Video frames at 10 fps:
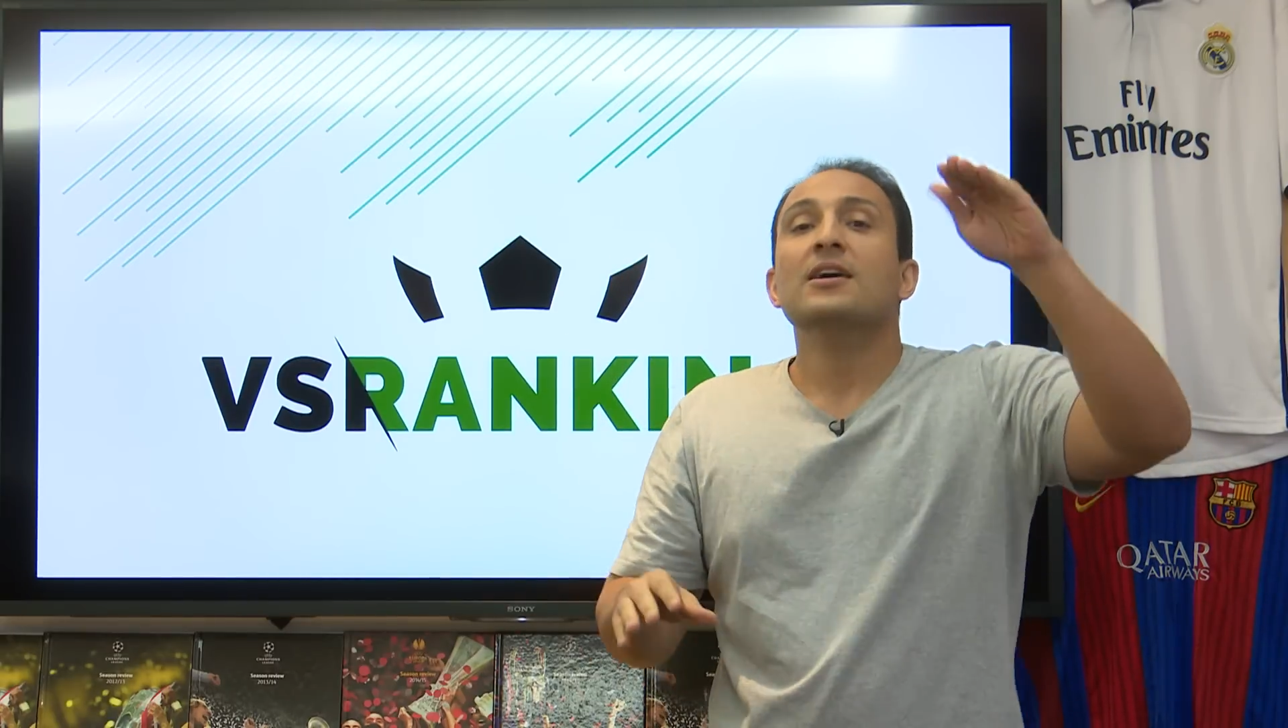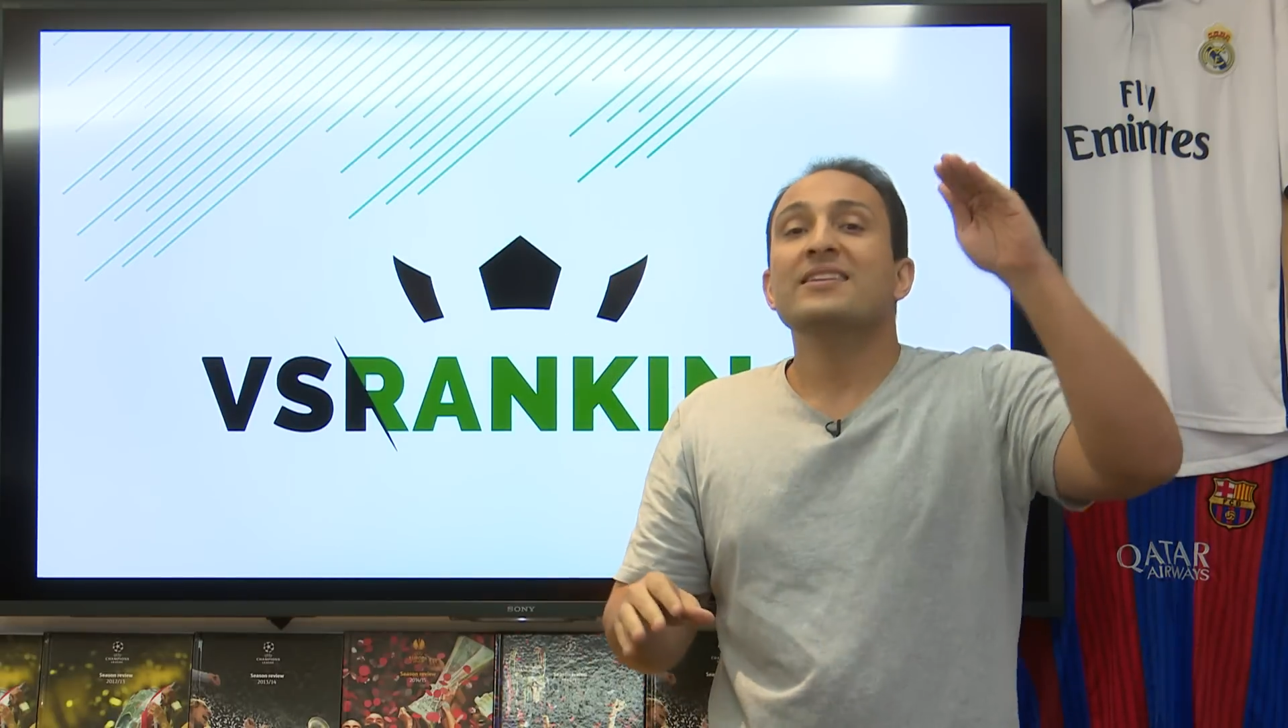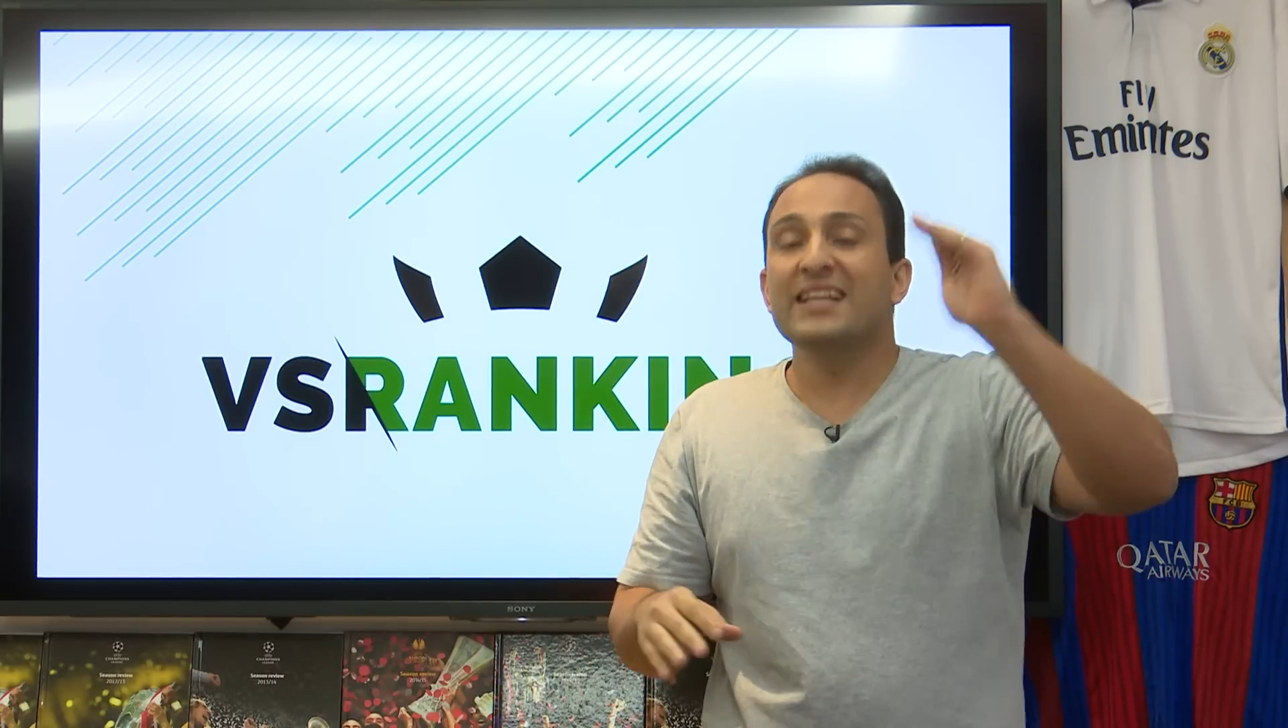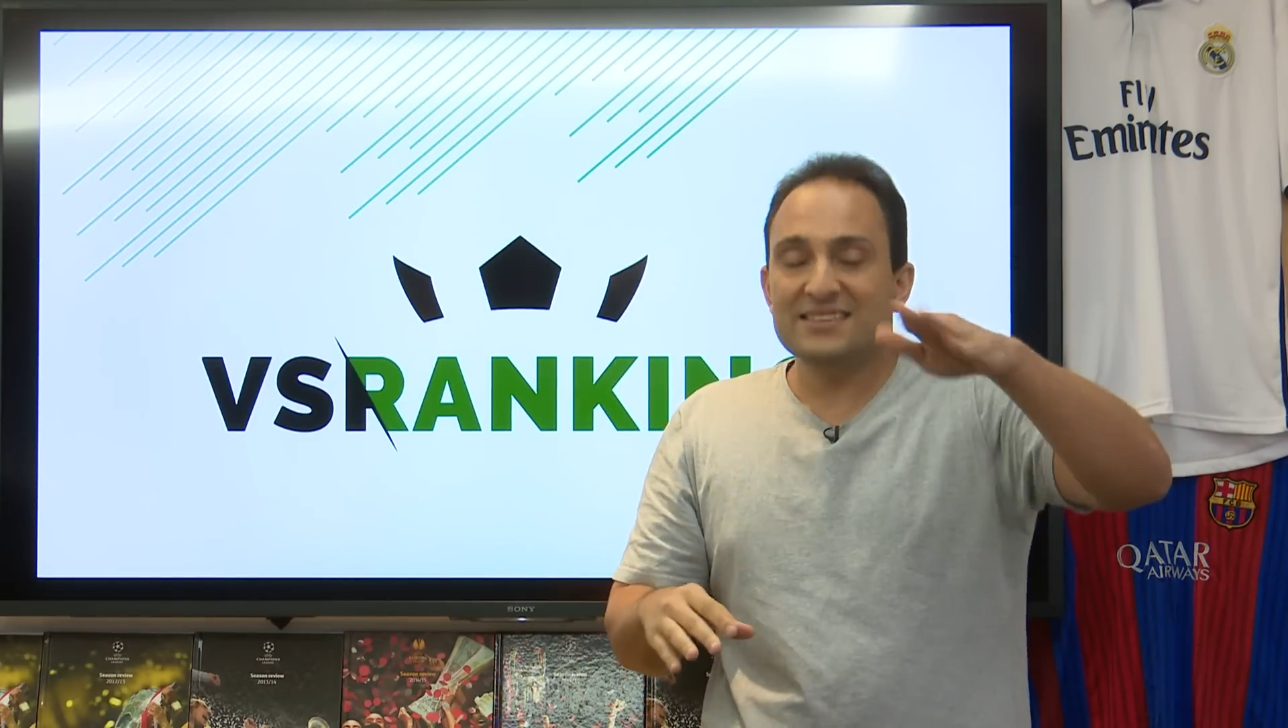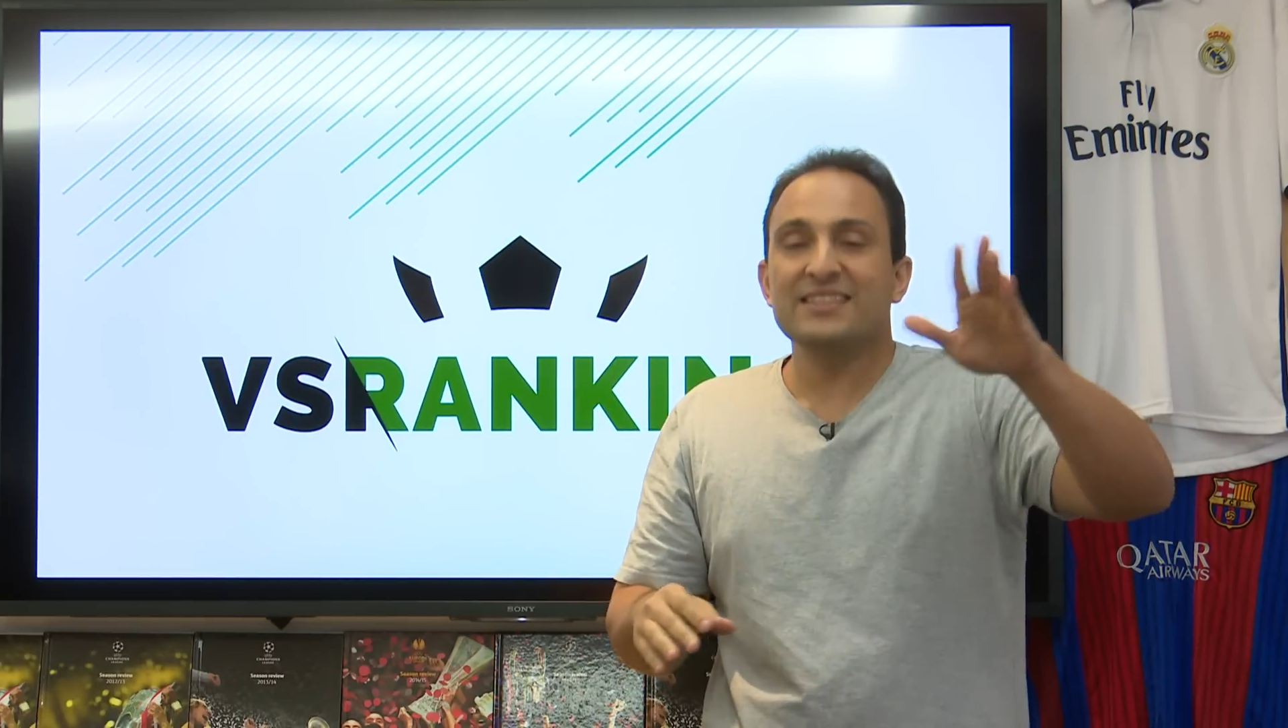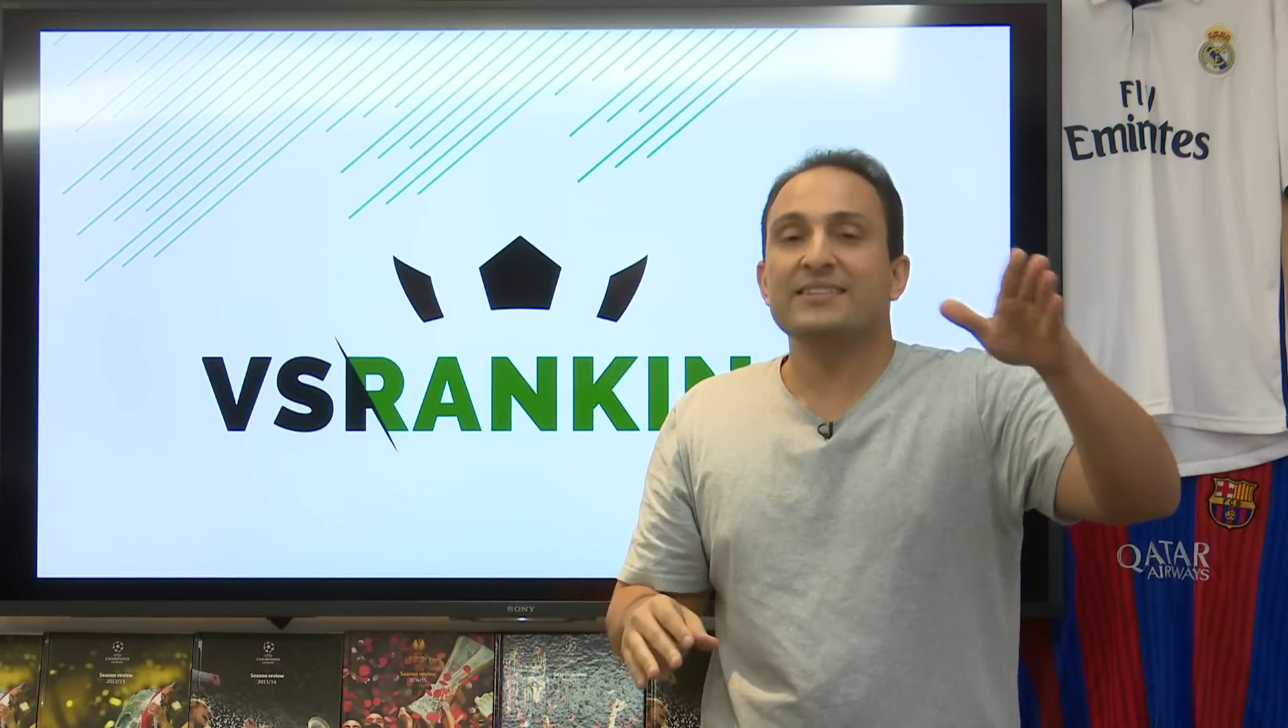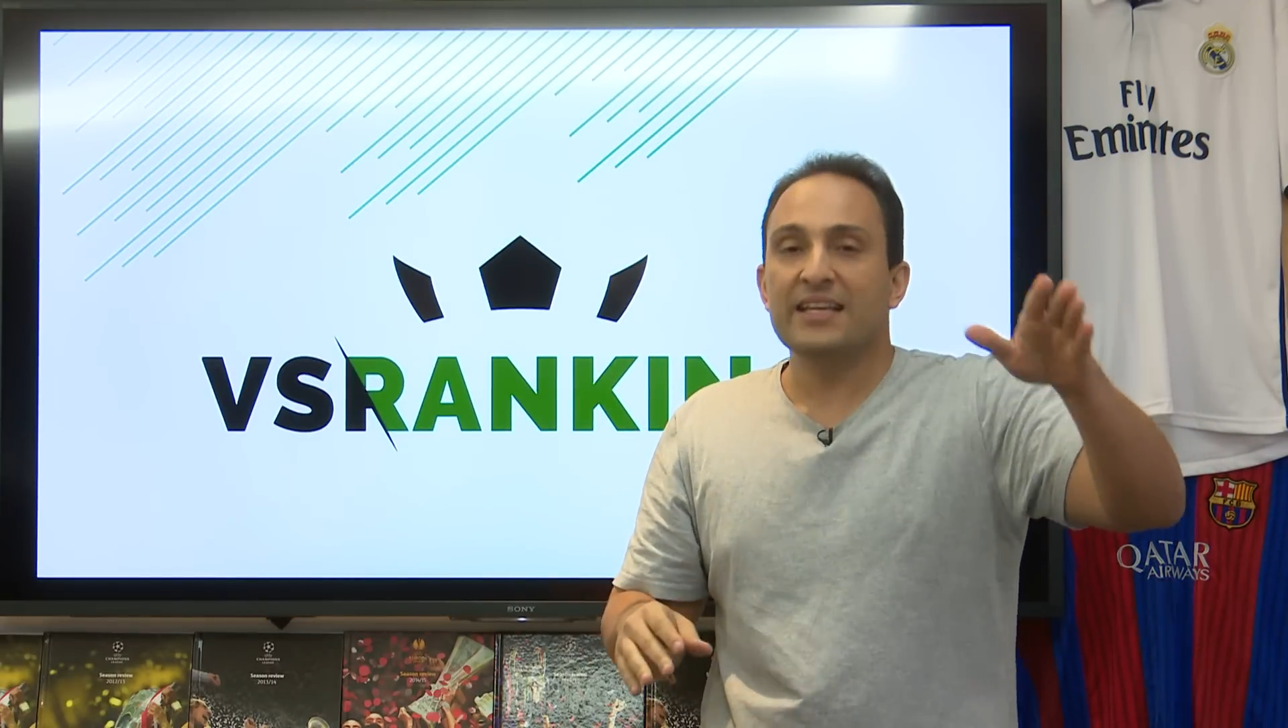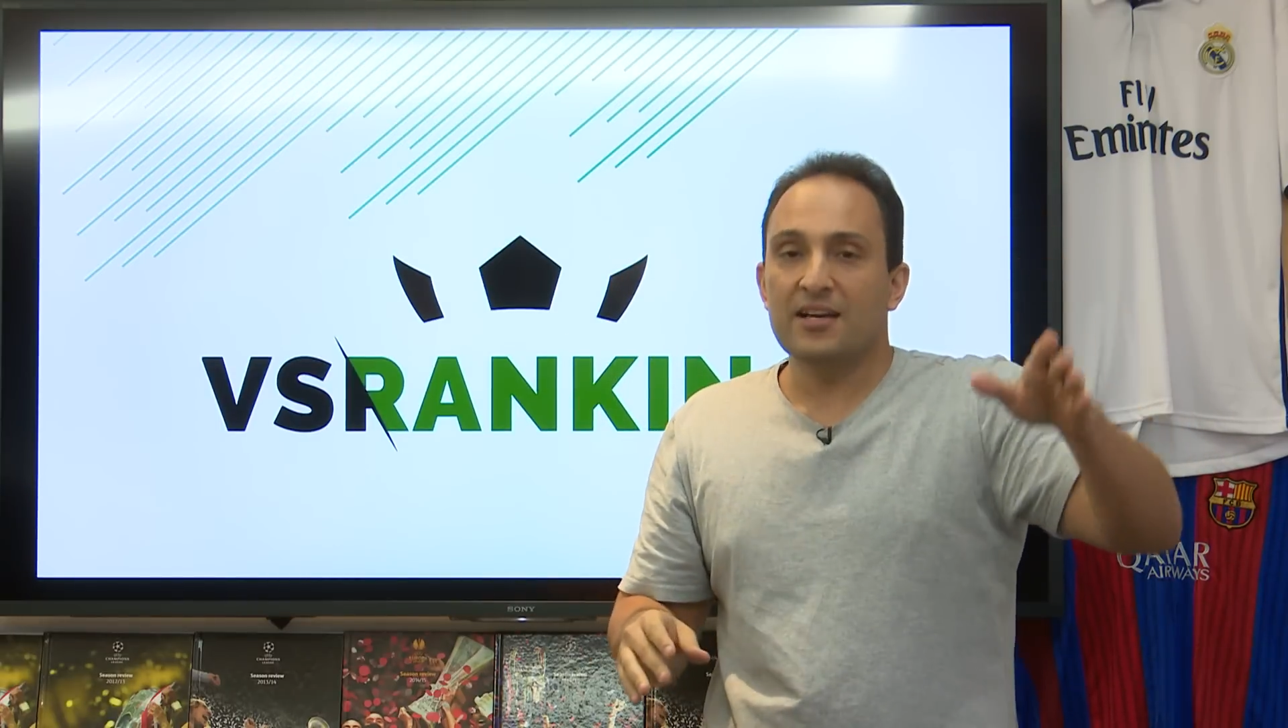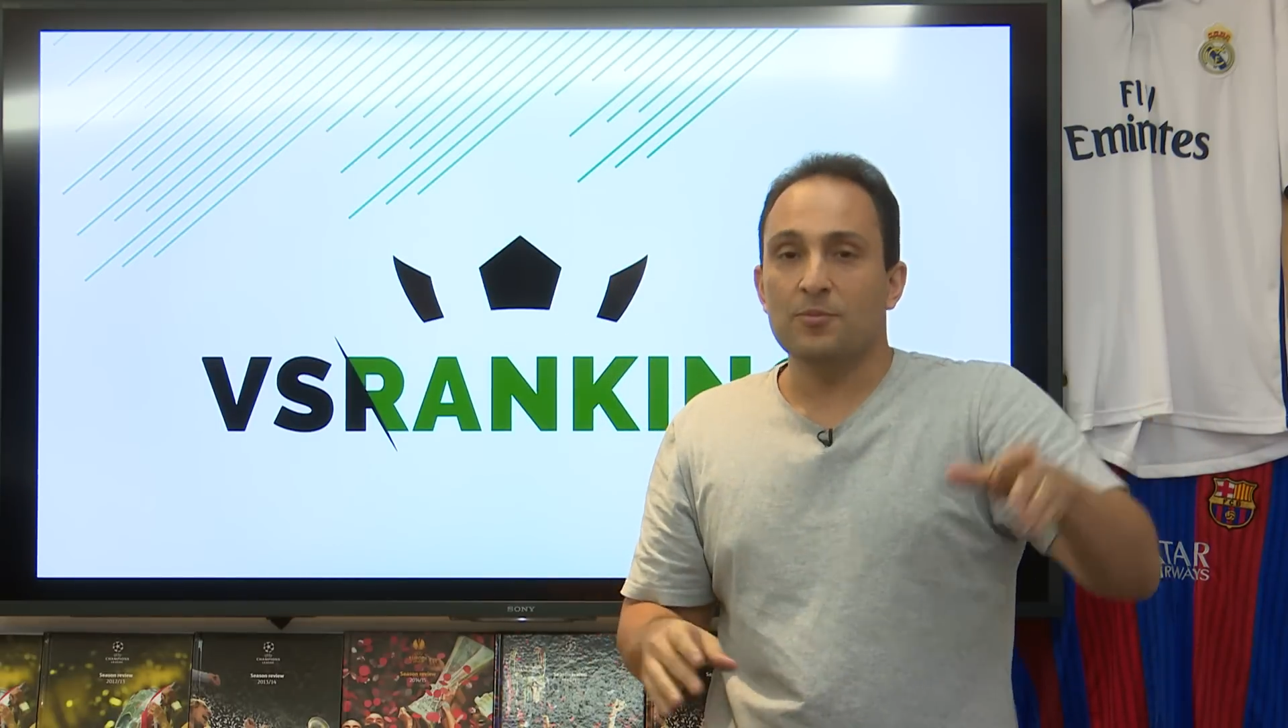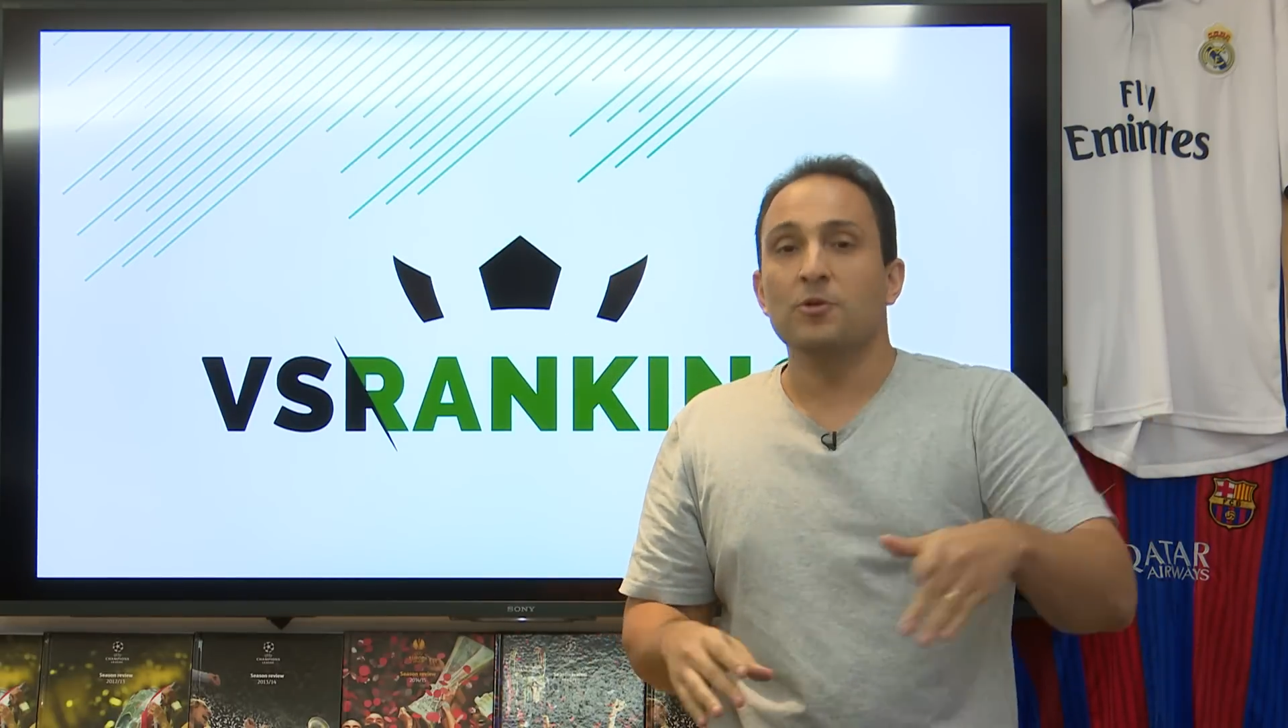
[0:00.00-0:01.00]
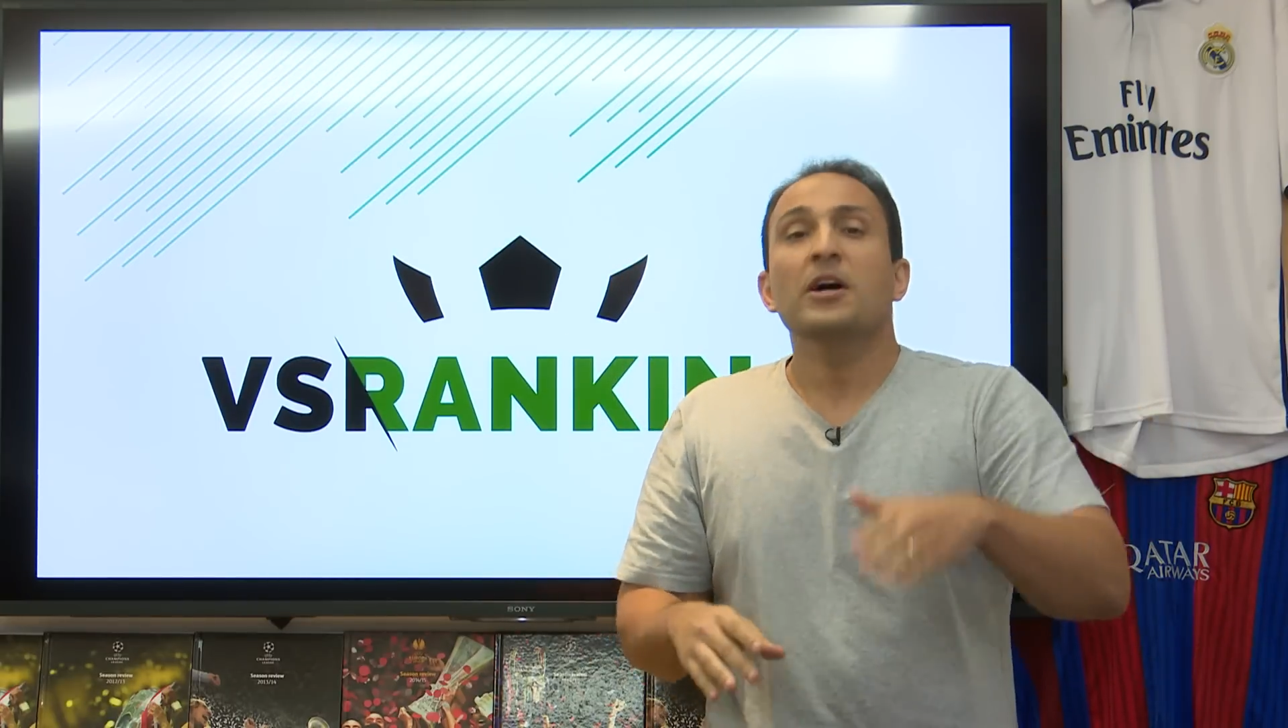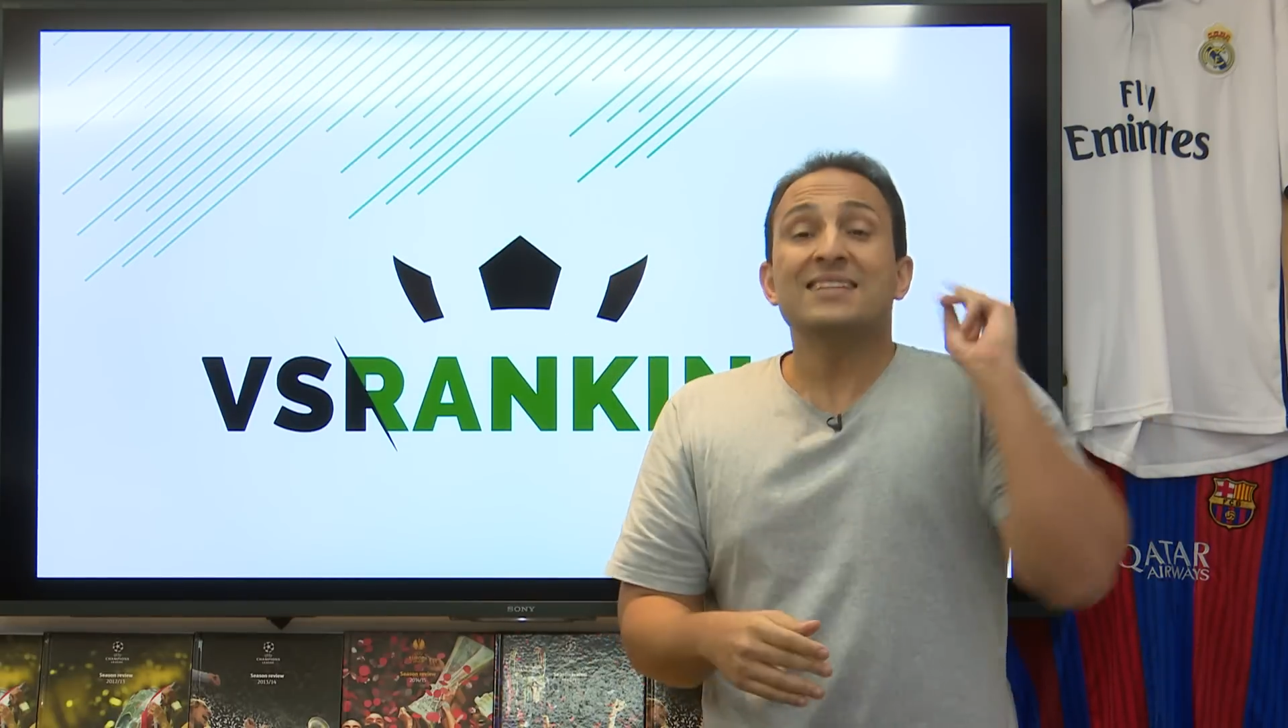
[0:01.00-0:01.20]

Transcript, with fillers: desse termo.